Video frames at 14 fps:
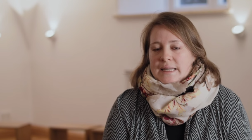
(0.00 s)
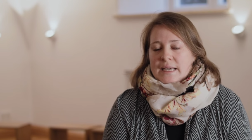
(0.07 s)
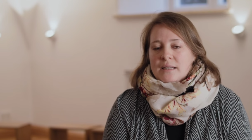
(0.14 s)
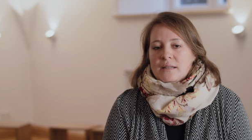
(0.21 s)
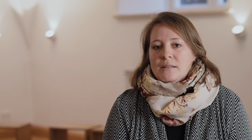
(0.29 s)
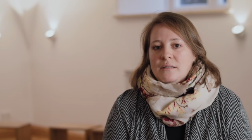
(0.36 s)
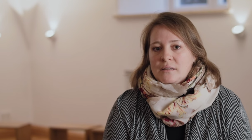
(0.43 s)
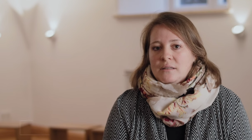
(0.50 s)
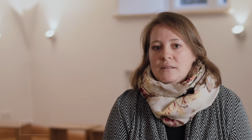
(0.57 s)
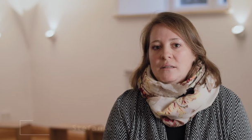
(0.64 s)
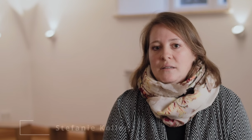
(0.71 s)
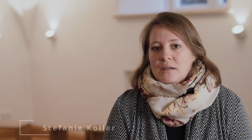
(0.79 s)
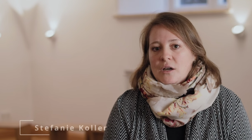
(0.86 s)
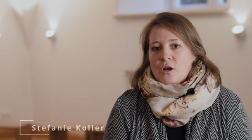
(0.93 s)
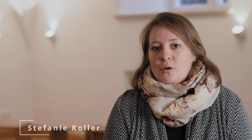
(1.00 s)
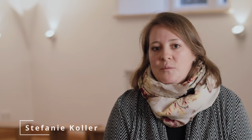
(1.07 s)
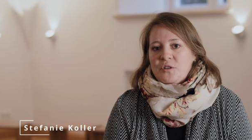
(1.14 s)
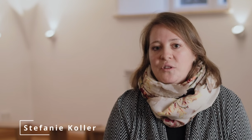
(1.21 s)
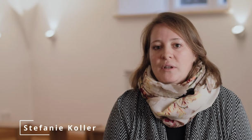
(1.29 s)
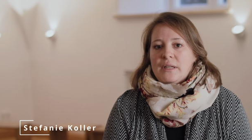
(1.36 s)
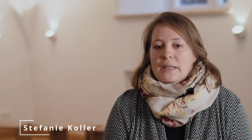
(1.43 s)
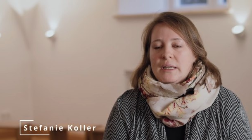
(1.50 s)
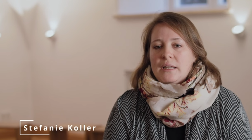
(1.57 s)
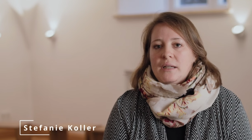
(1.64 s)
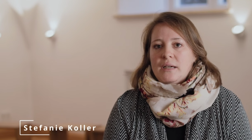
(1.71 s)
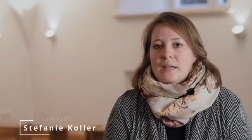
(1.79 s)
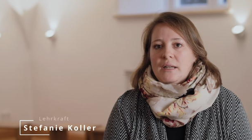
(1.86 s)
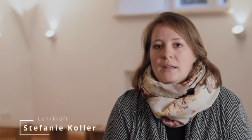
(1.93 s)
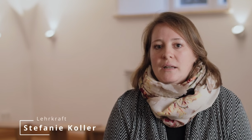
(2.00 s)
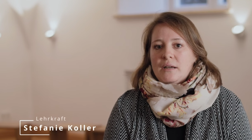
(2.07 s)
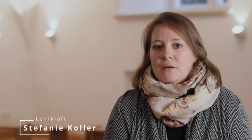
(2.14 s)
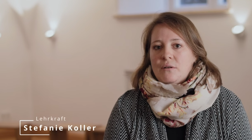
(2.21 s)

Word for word: Lernraum, sondern generell